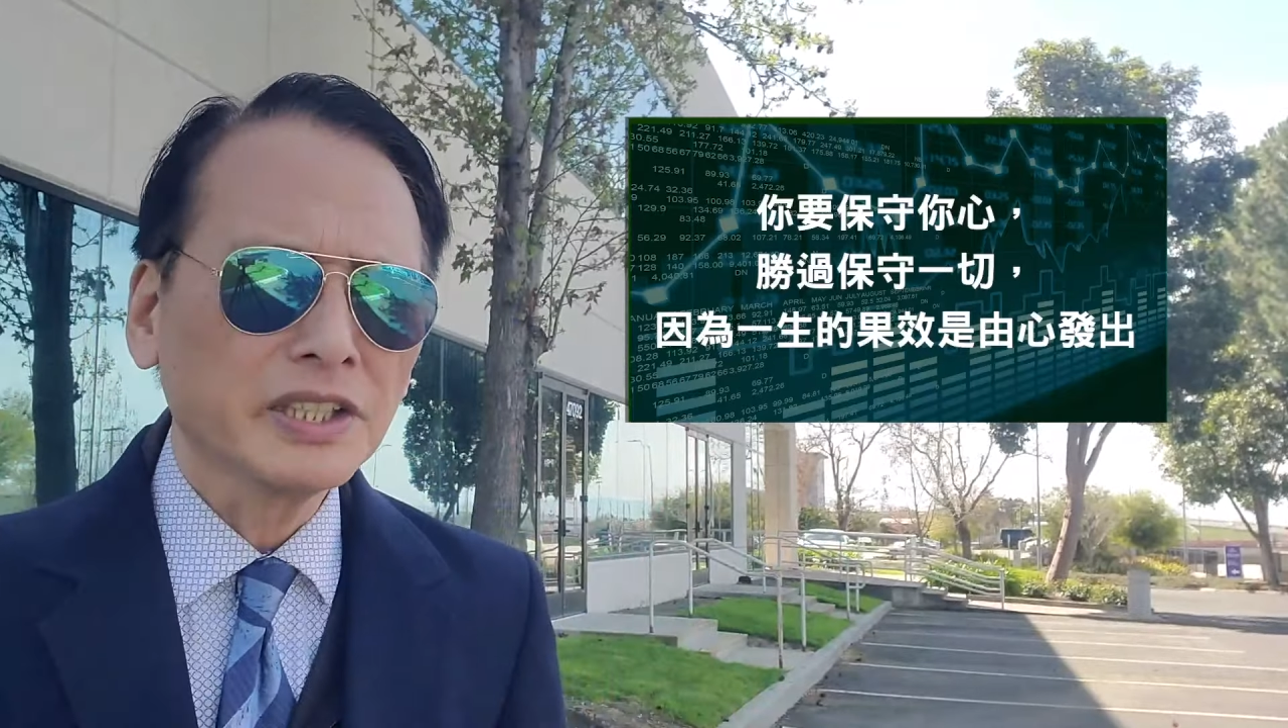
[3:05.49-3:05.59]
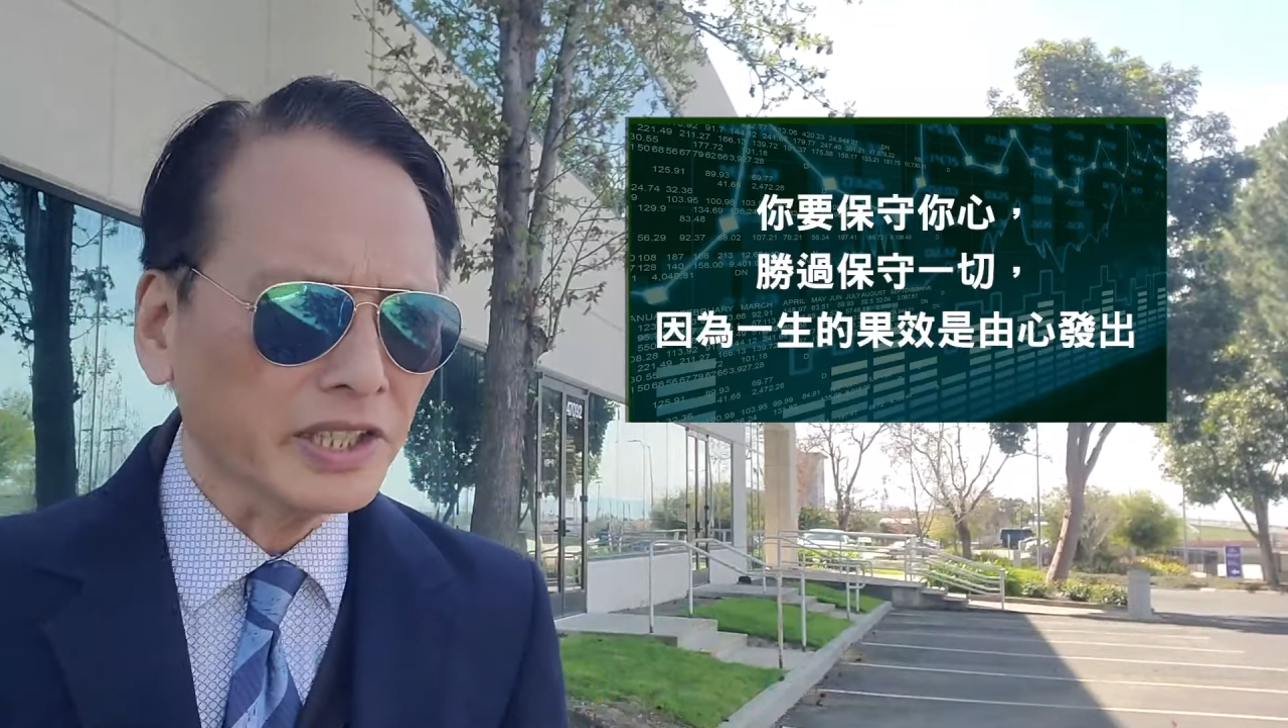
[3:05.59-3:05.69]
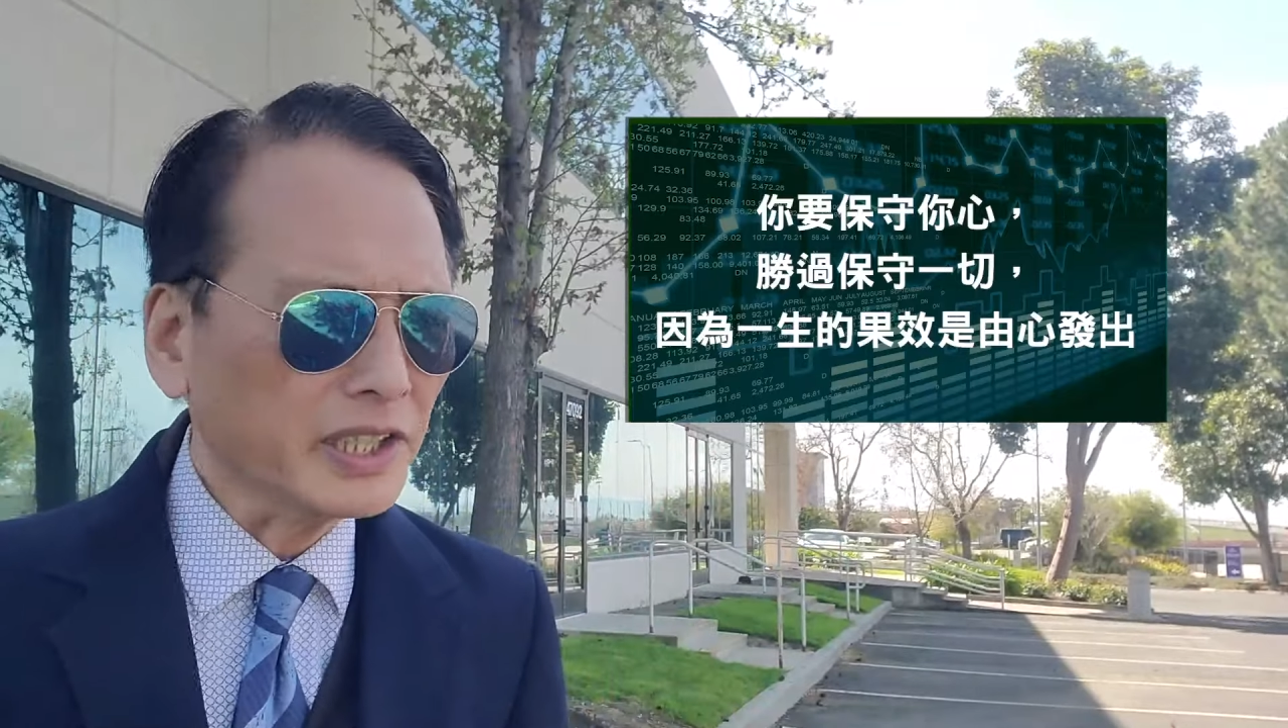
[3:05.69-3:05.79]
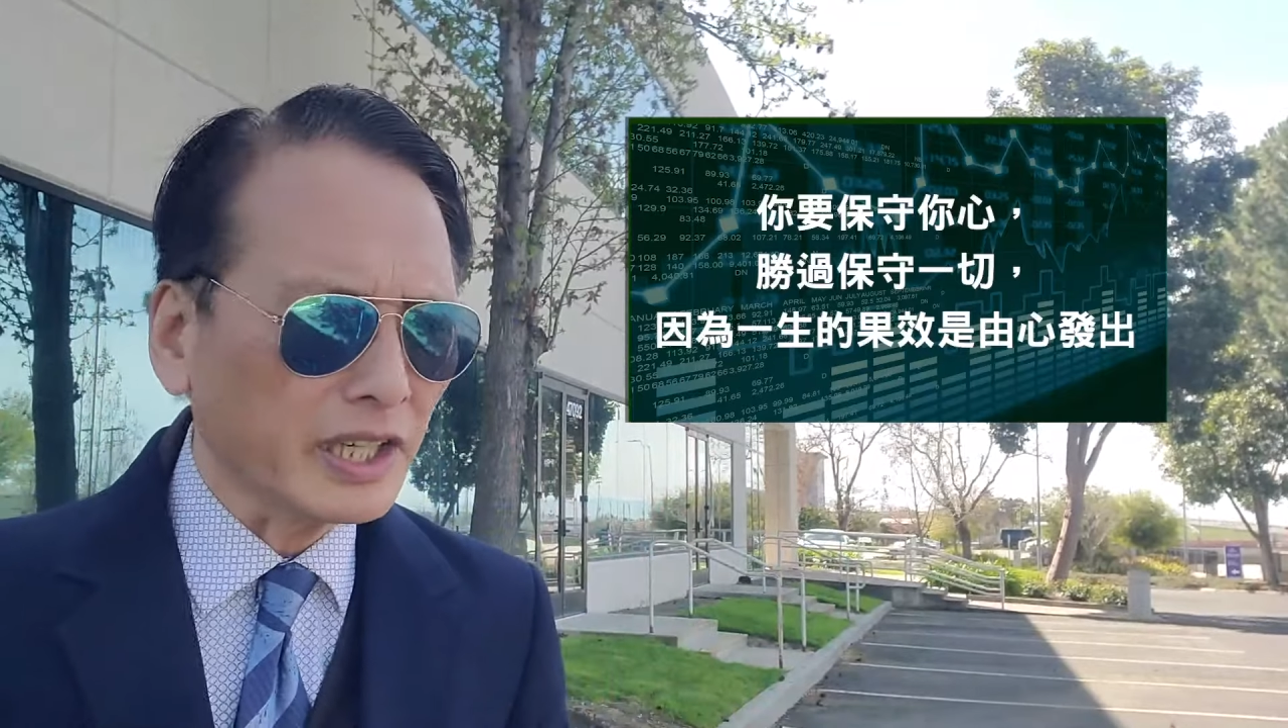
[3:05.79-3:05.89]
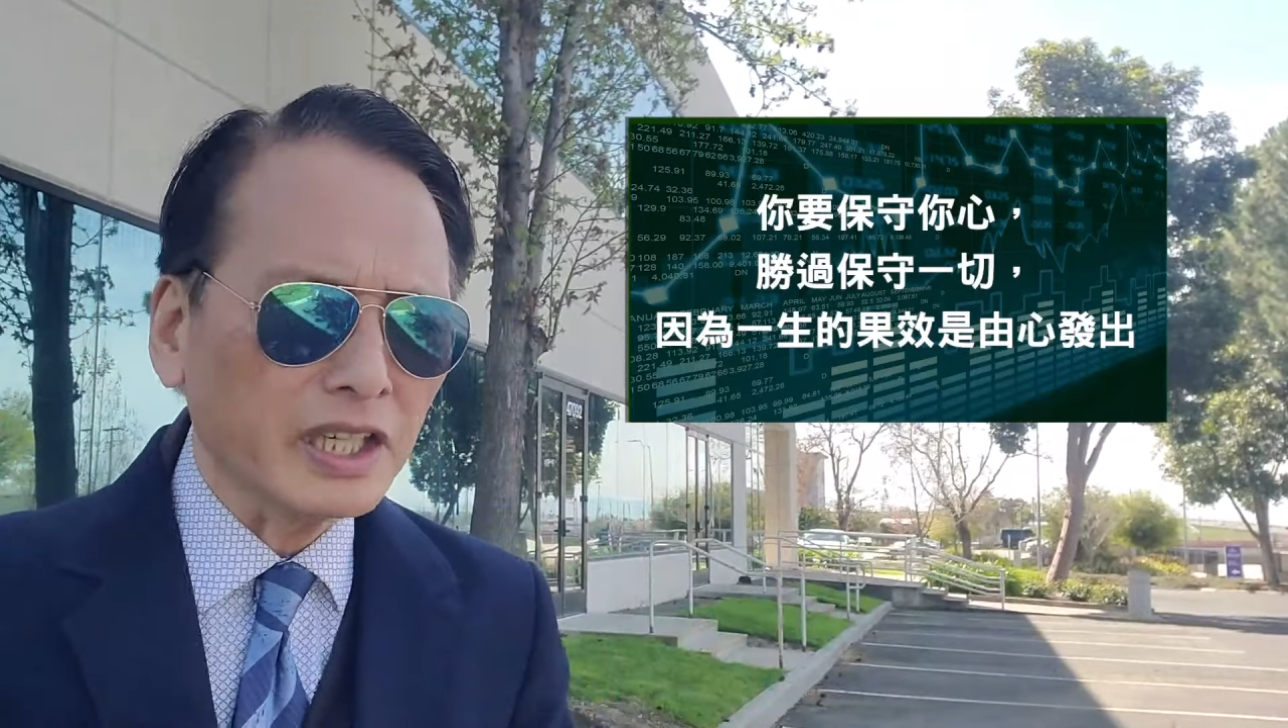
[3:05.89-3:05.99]

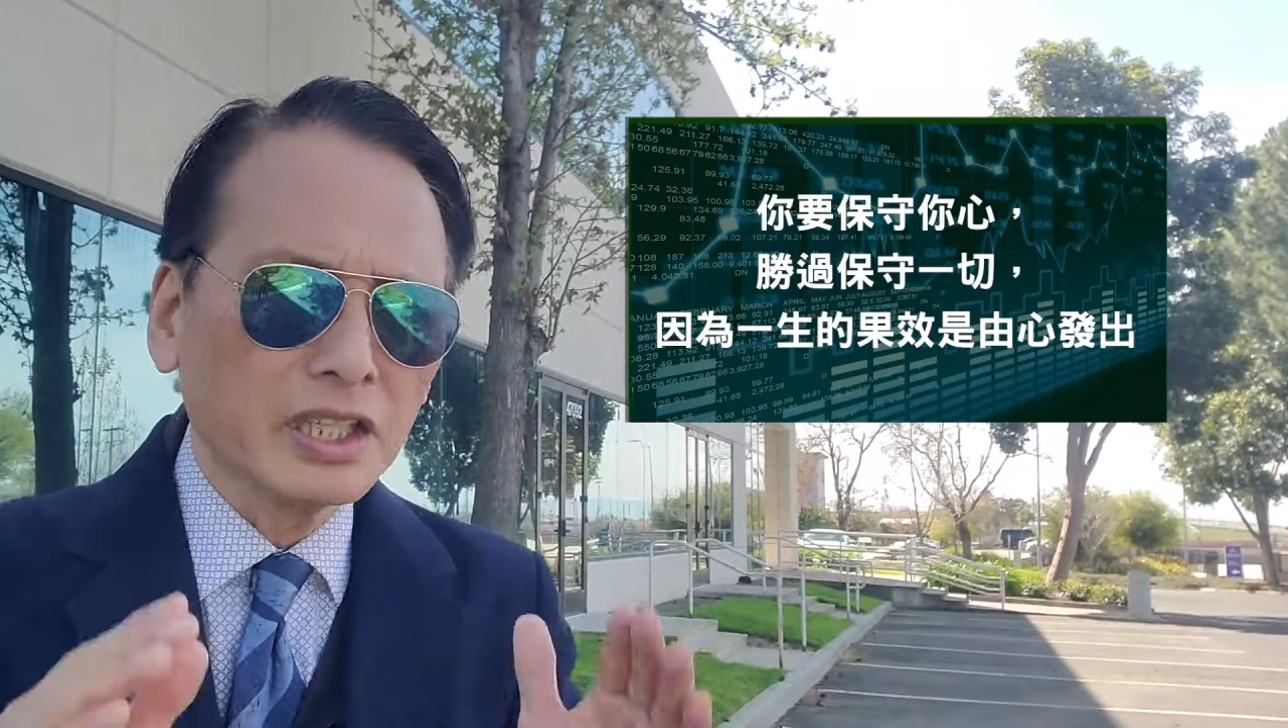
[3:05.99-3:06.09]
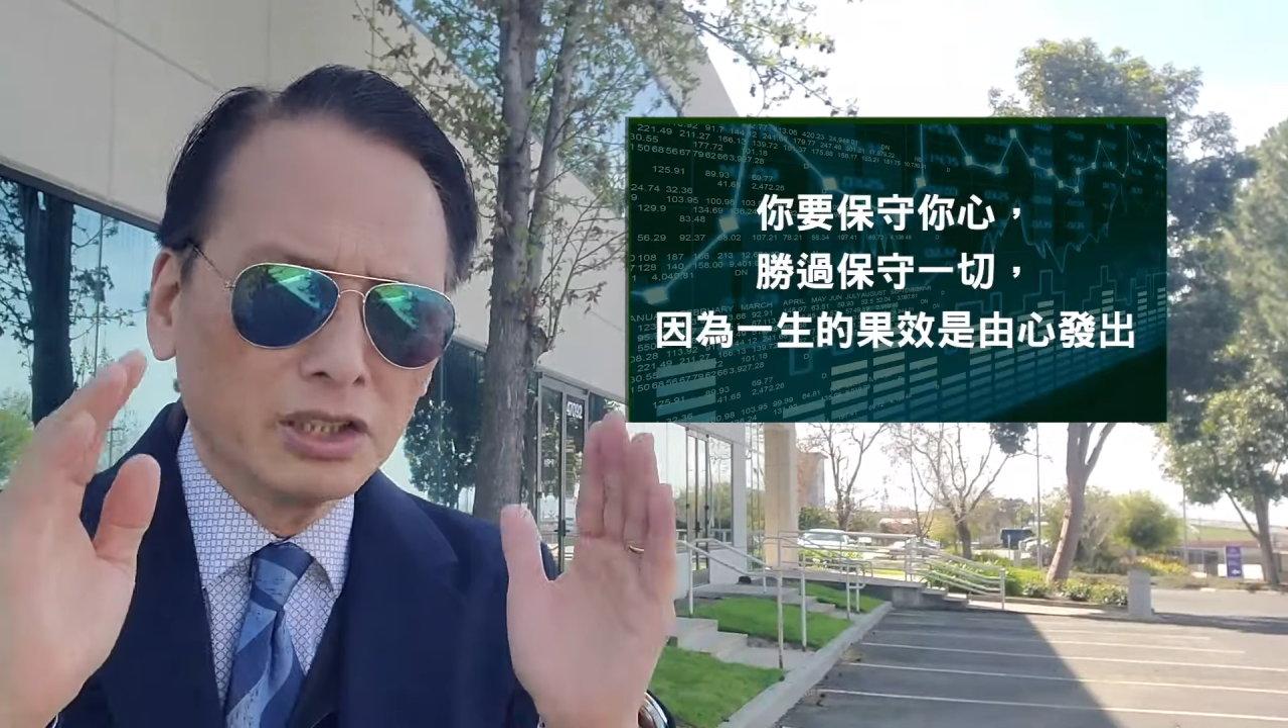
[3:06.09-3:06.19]
因而